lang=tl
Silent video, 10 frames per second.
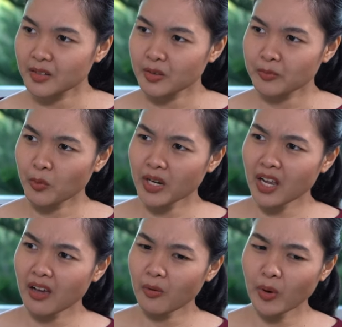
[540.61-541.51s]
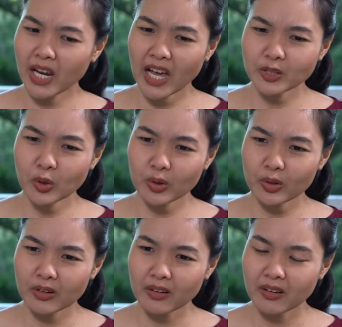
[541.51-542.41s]
Yung tatlo. Wala, wala
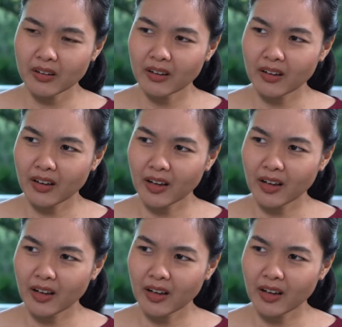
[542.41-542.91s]
Sadrak, Dok. Mesa, Kennedy,